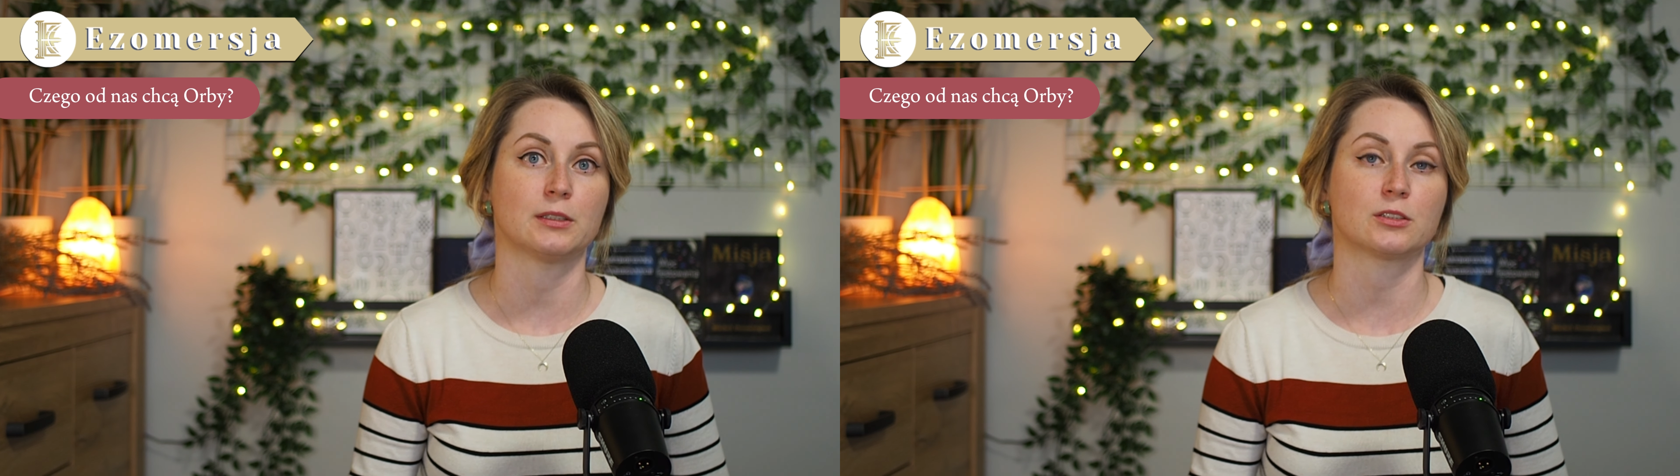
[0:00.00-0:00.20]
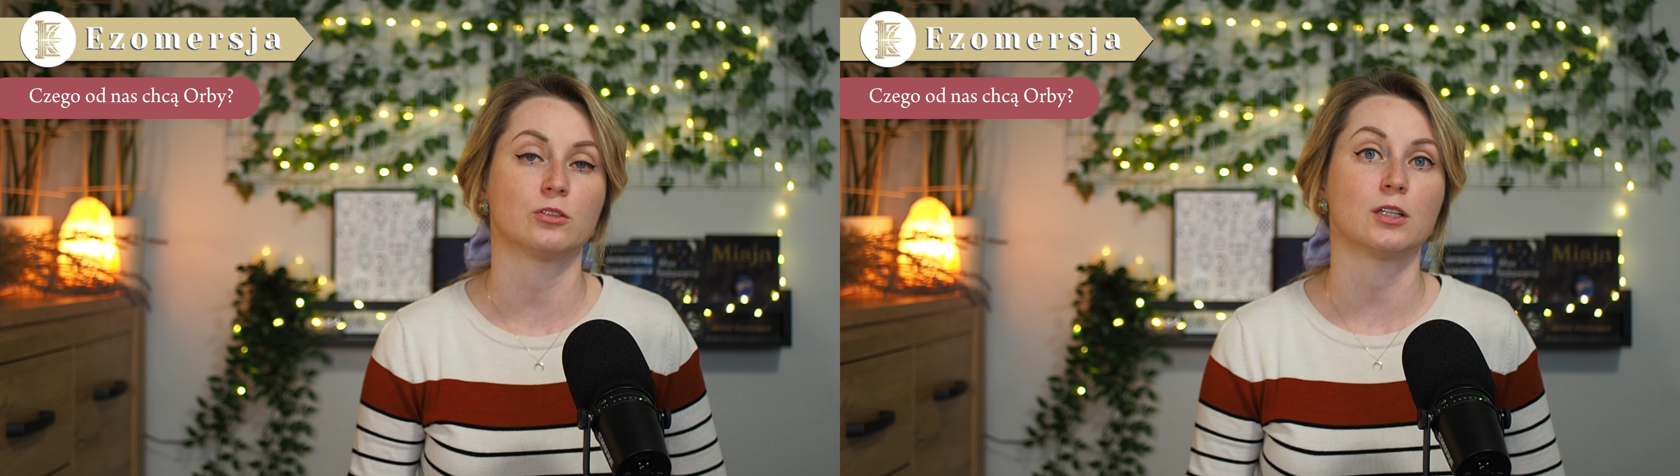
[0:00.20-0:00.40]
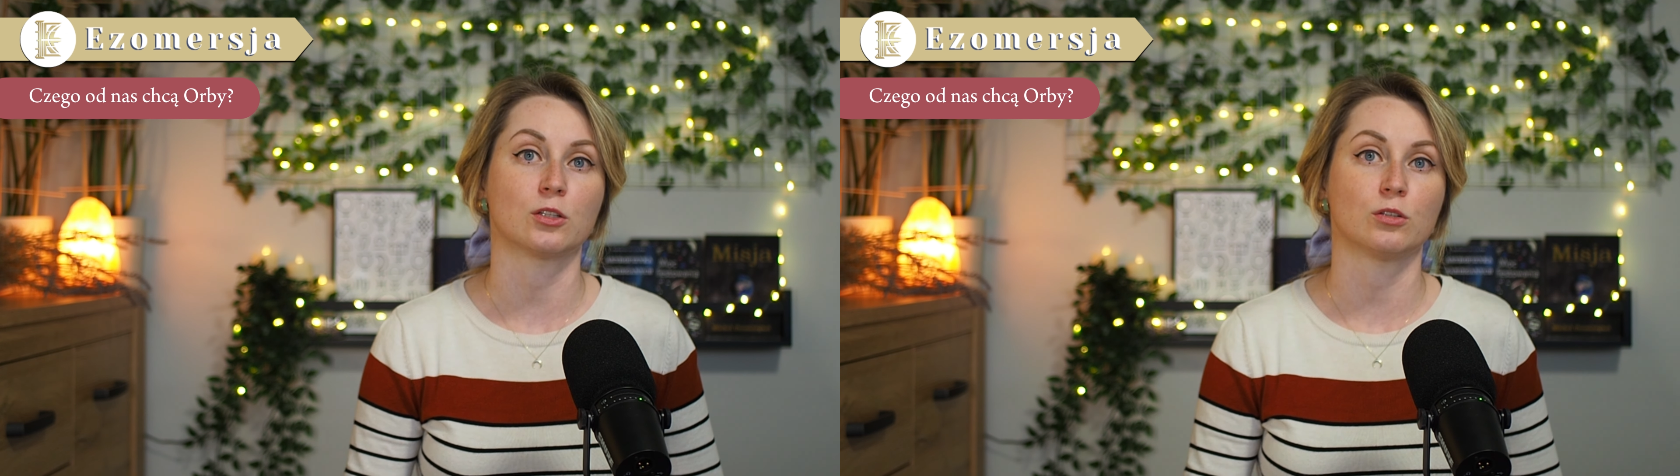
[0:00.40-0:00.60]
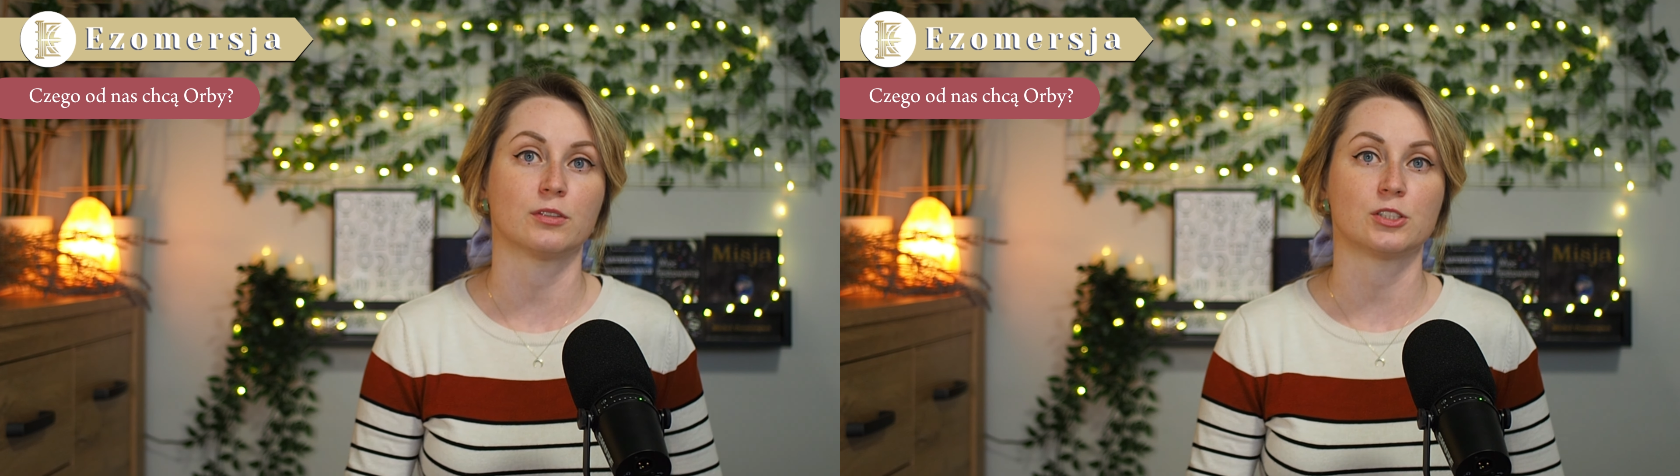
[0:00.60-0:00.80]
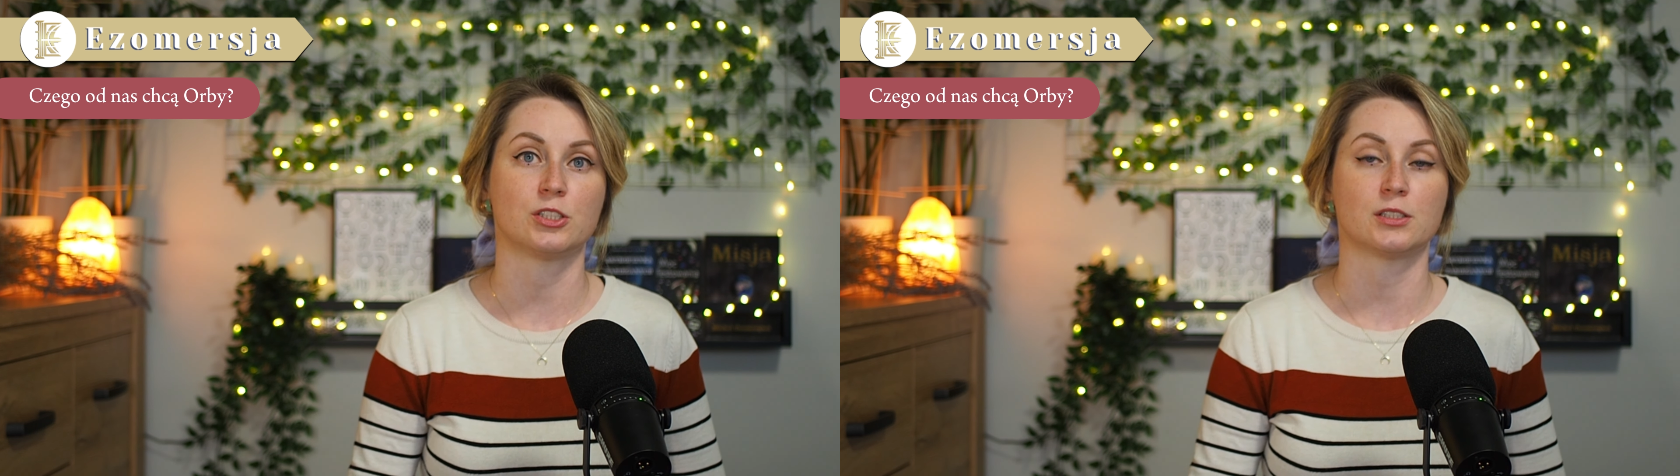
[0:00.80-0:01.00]

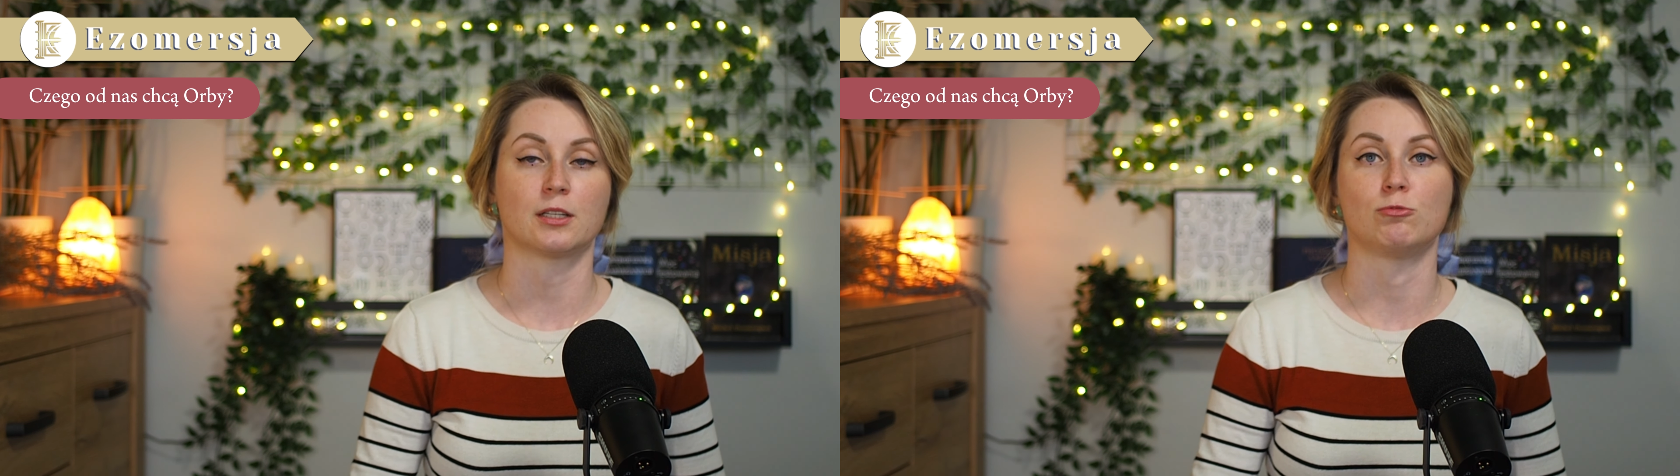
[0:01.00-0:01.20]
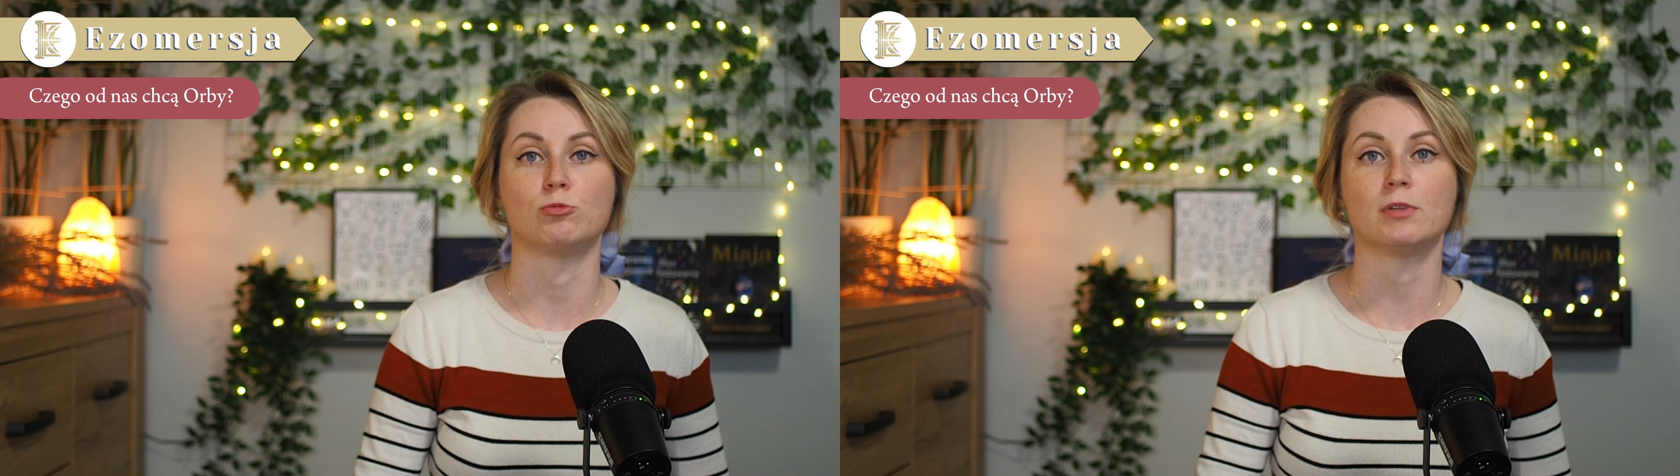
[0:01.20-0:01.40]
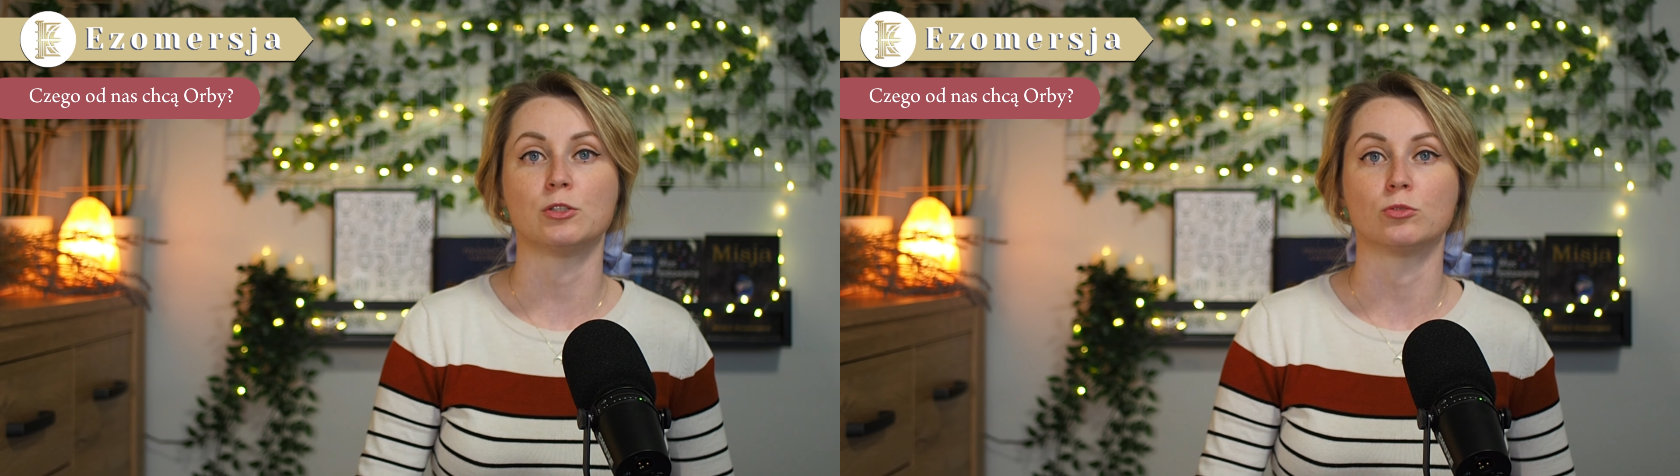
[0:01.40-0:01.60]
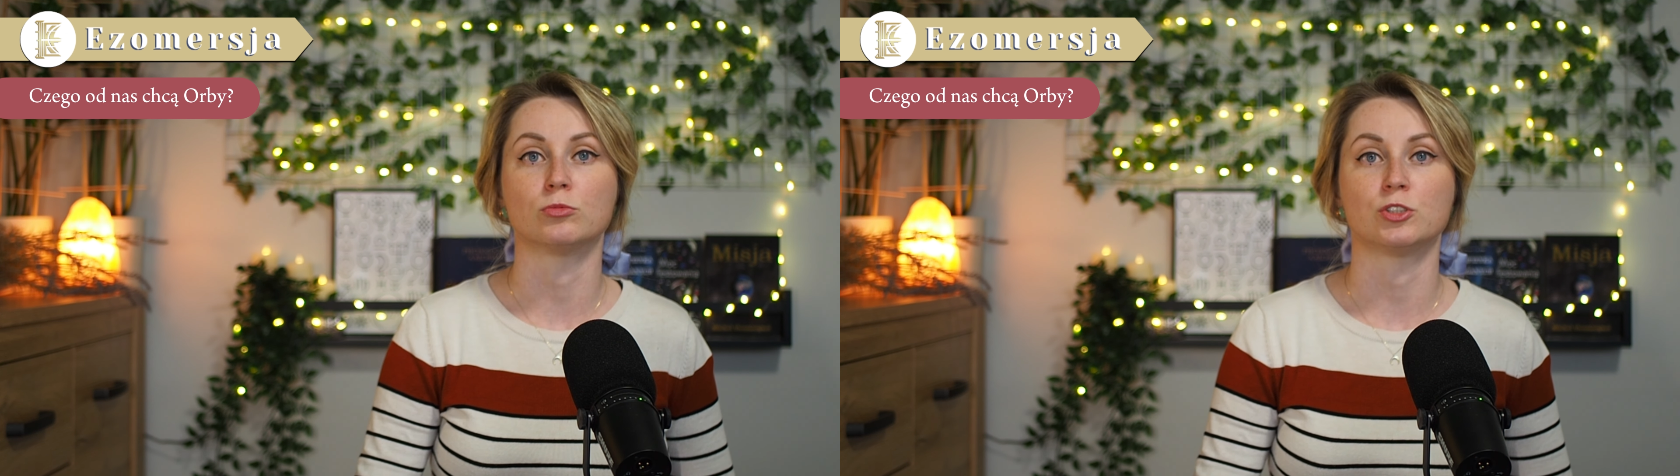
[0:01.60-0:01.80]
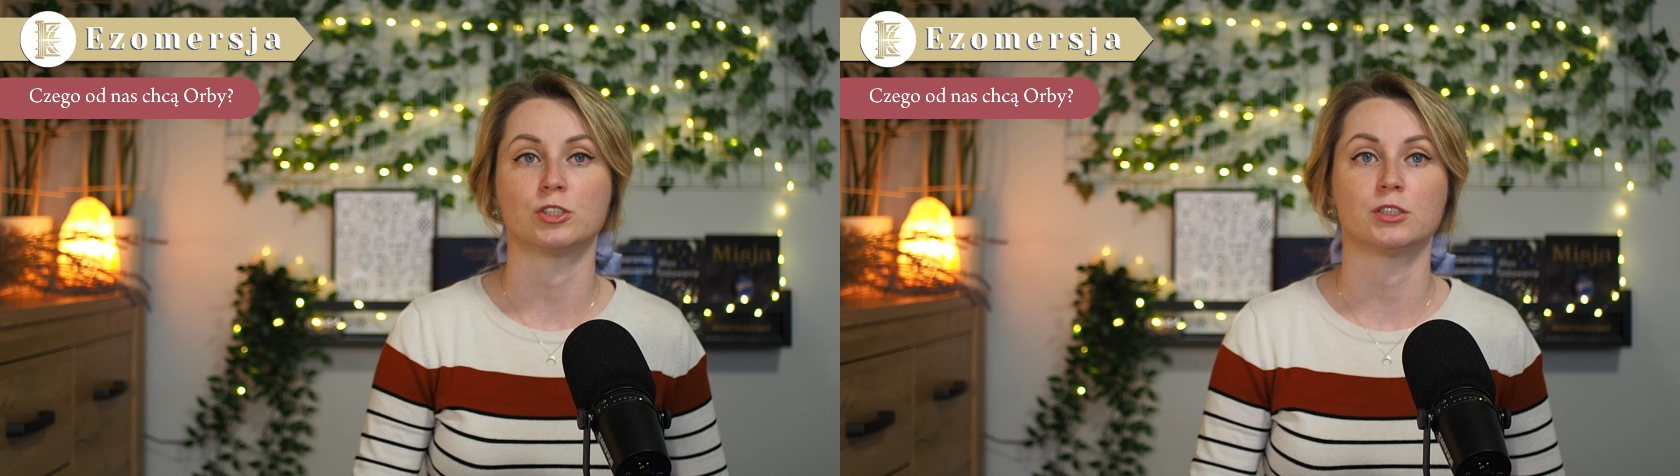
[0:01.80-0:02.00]
skontaktować się z jakimś medium,
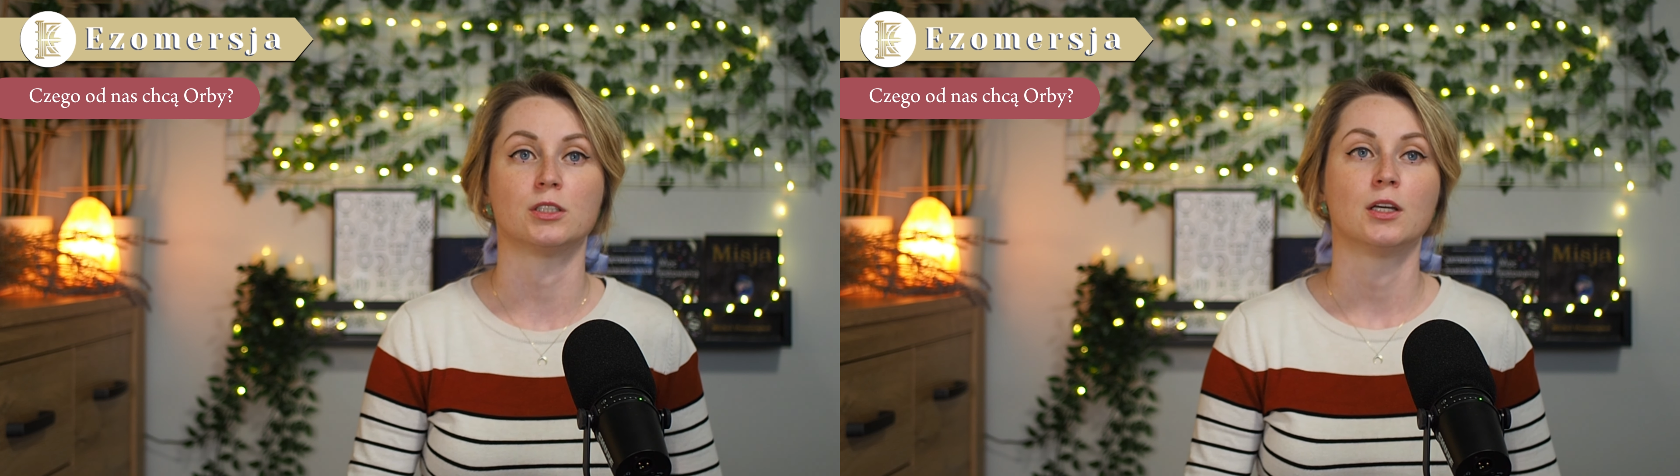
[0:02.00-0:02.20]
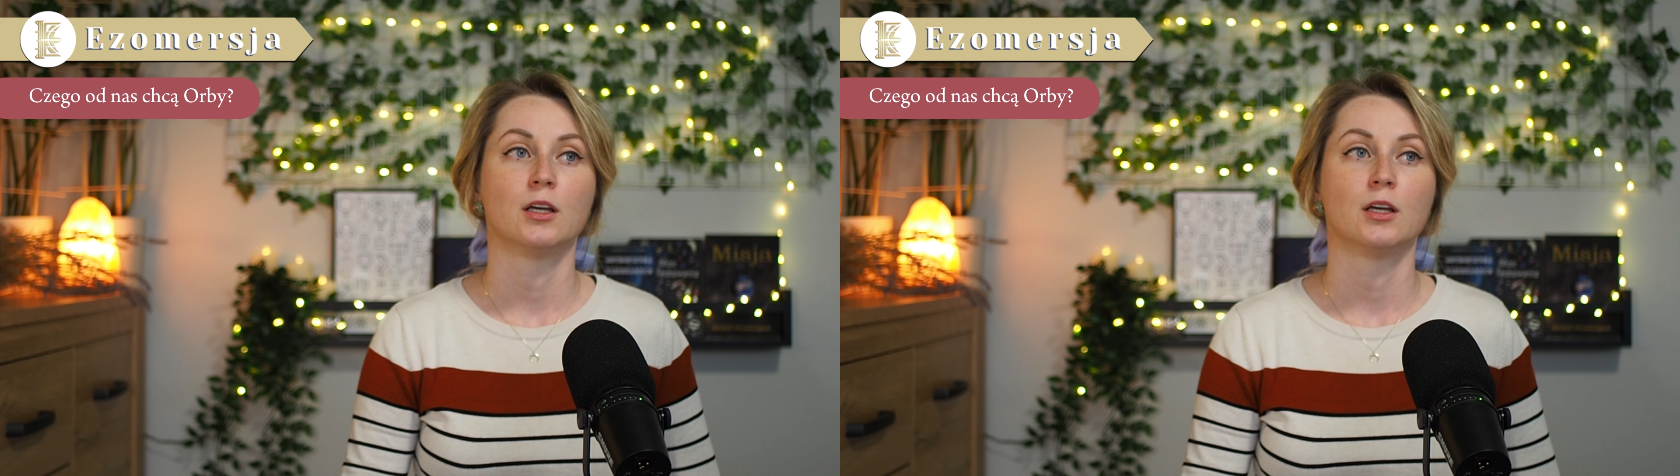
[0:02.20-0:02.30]
czy